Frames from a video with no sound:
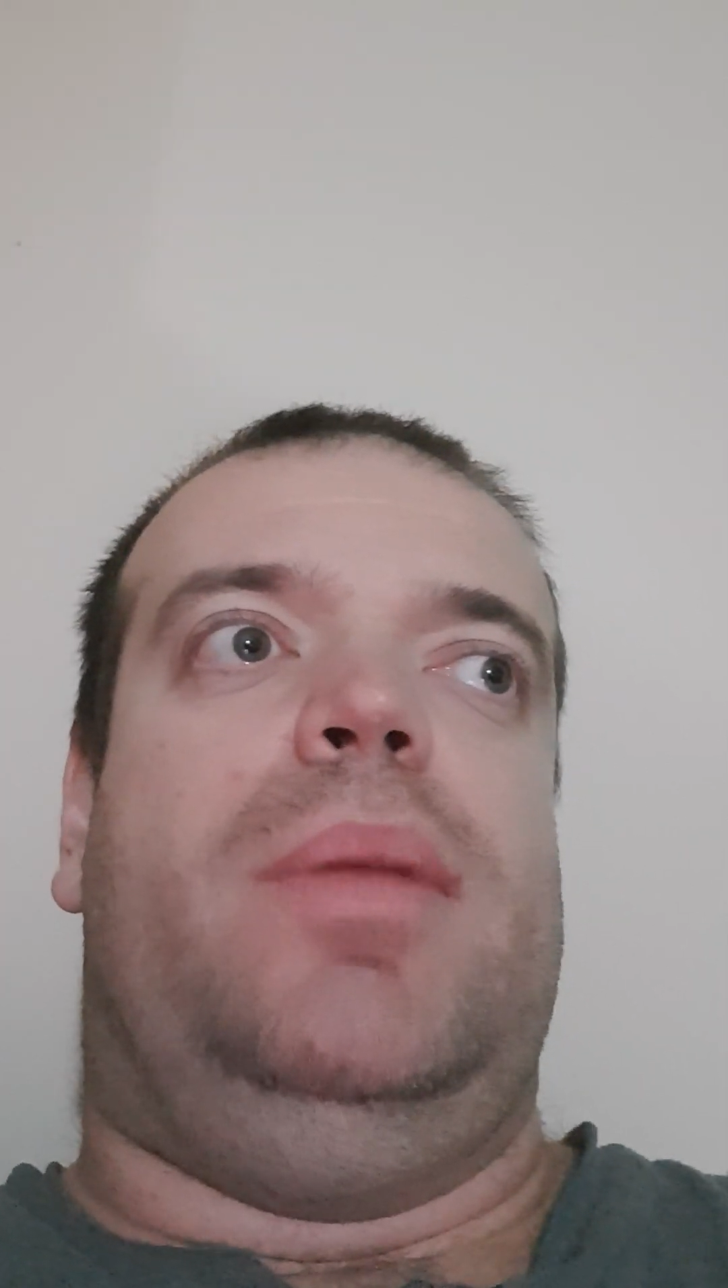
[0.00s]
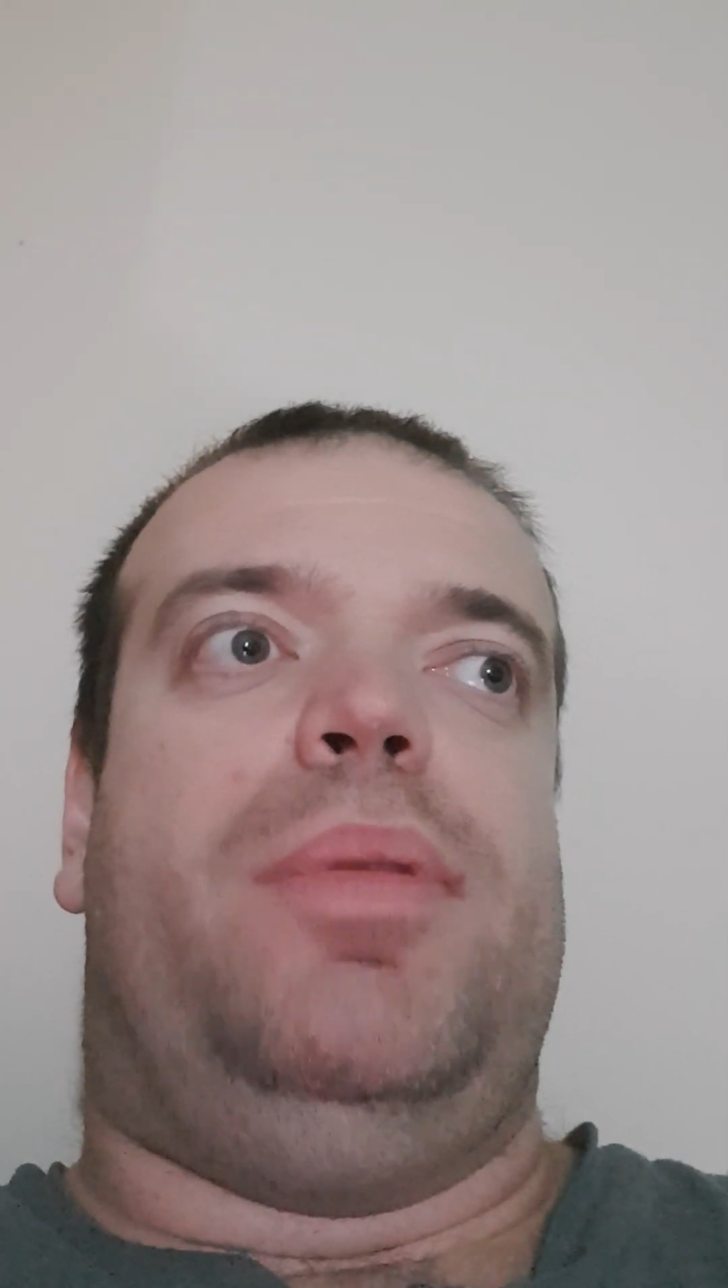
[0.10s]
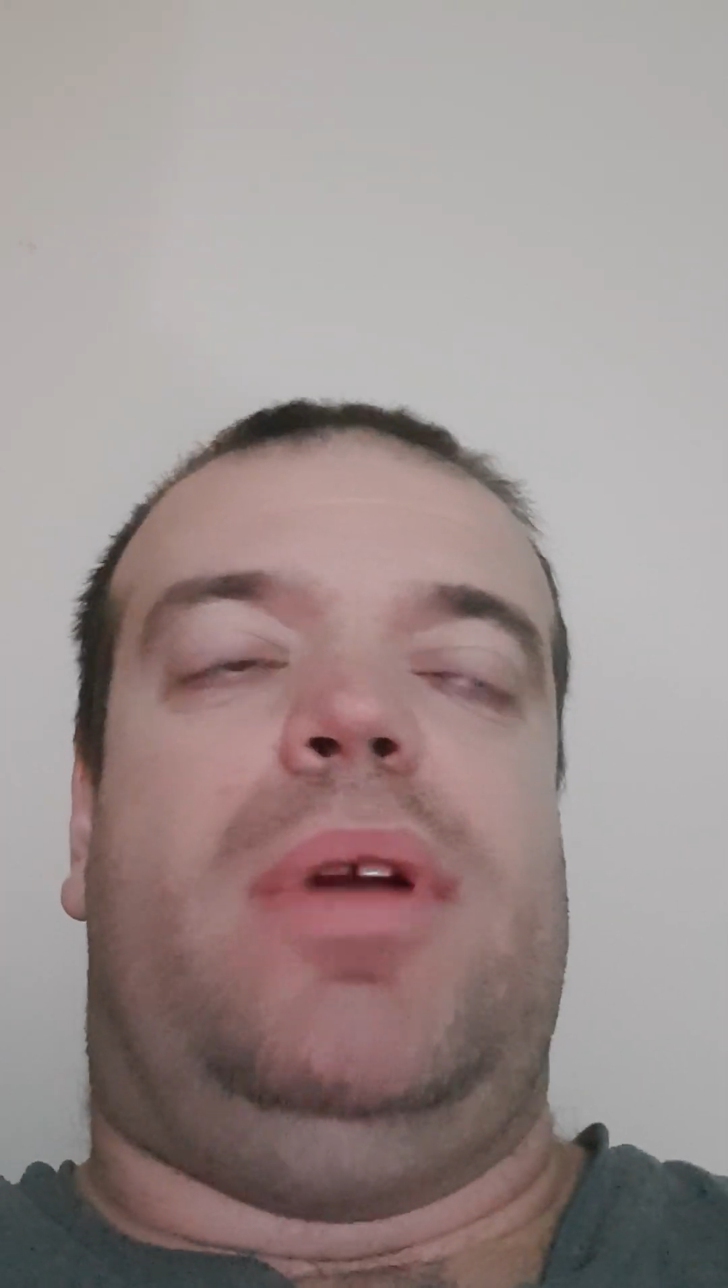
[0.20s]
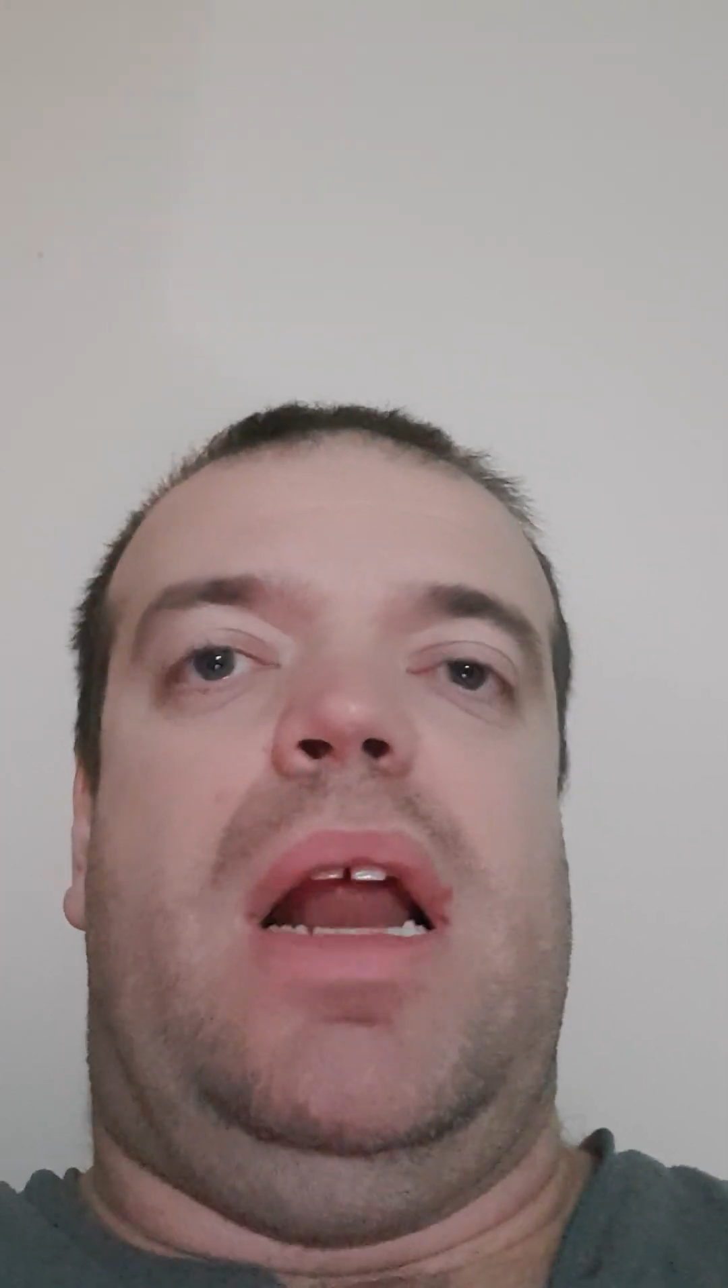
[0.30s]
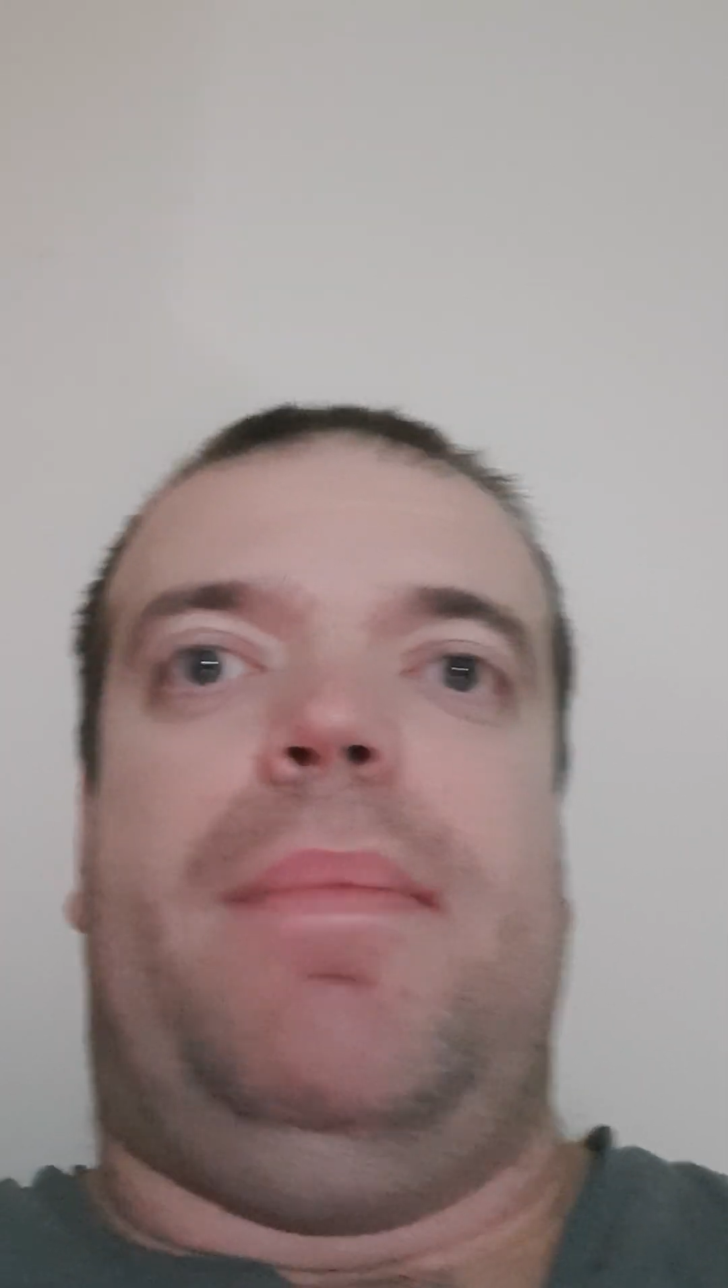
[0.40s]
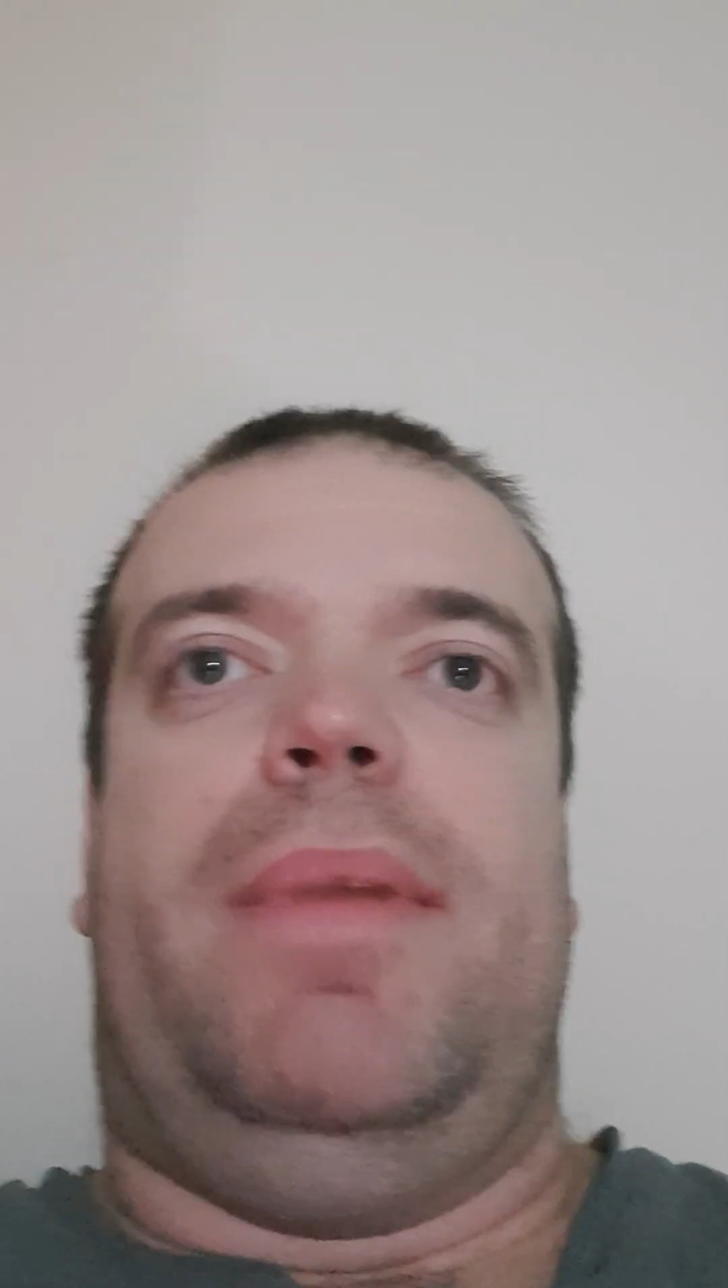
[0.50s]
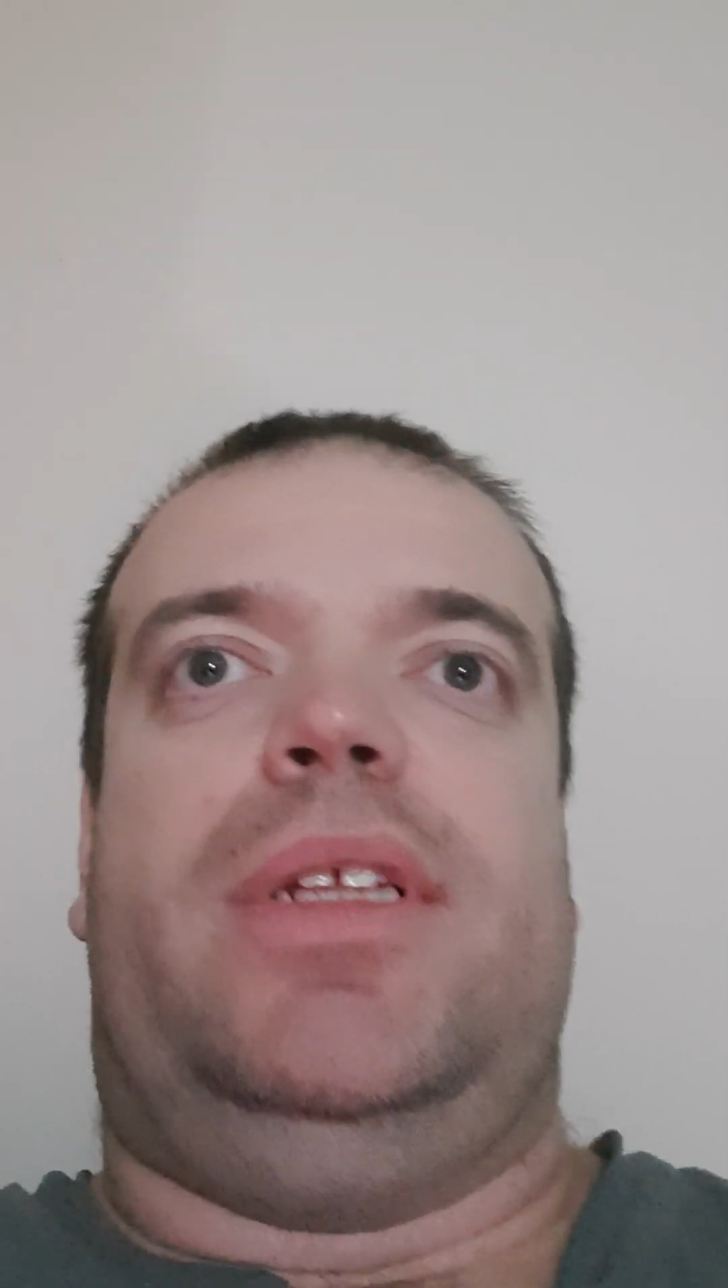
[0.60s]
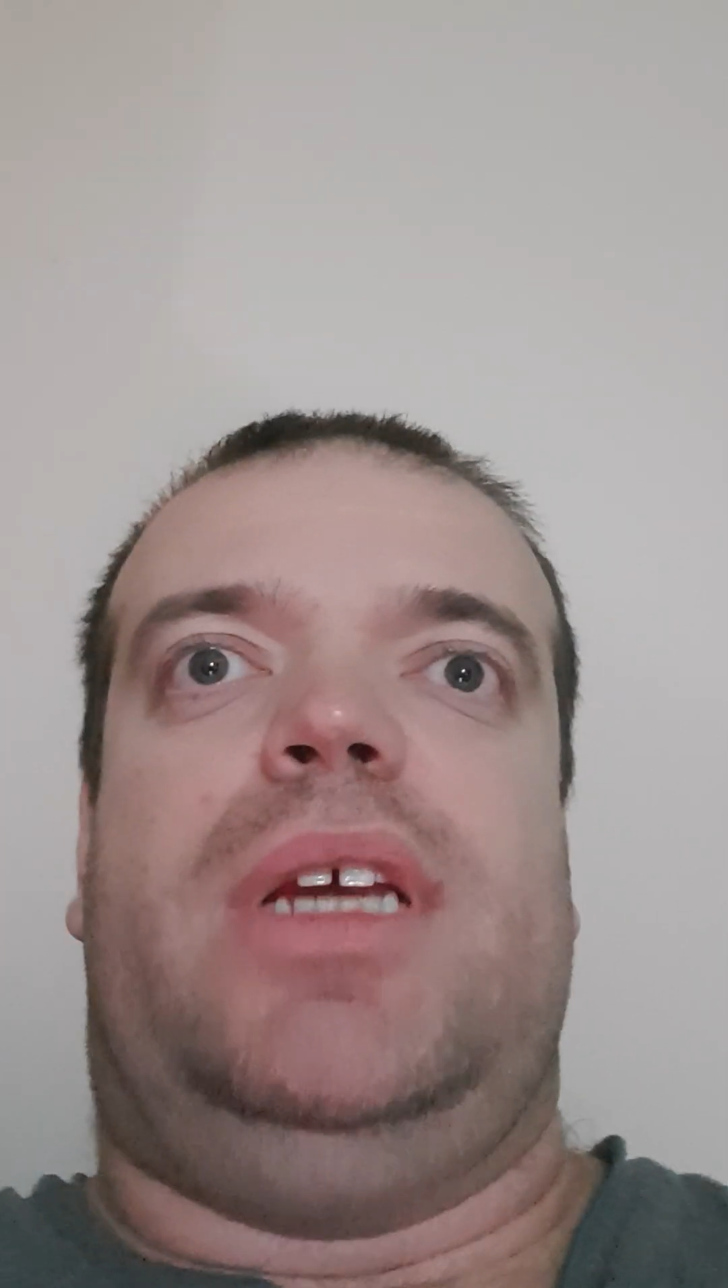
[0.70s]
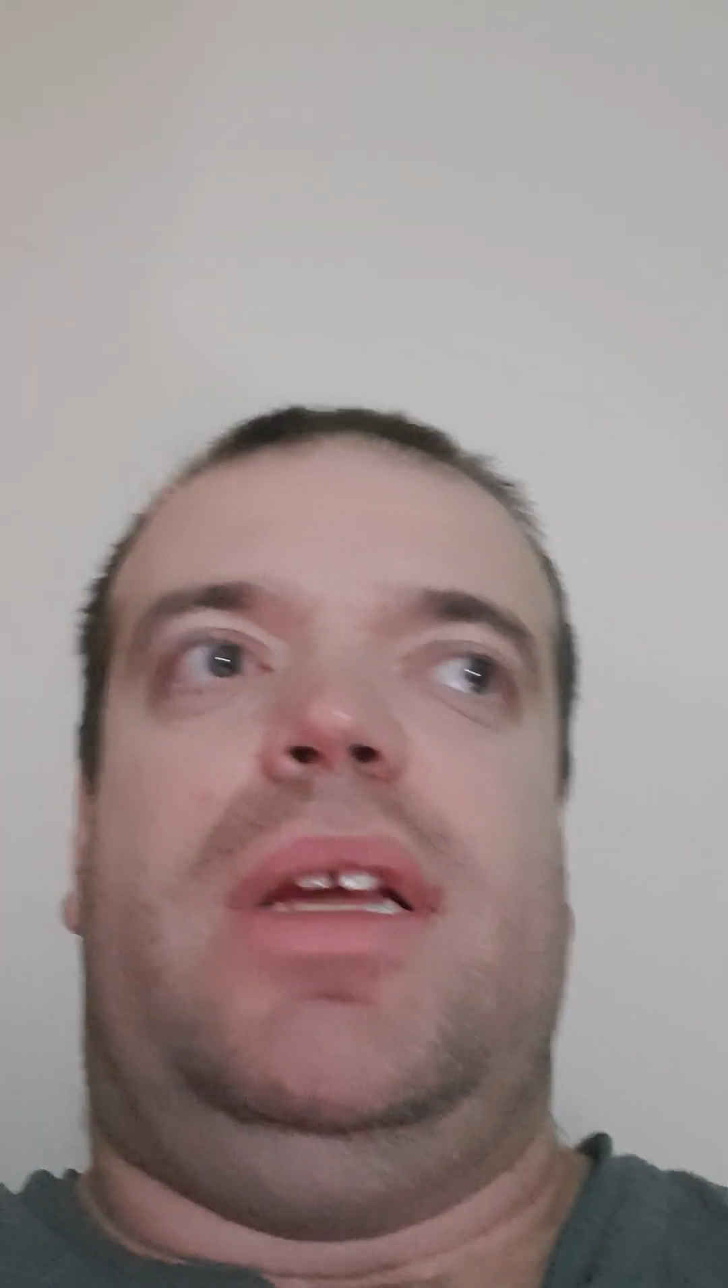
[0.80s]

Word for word: il programma,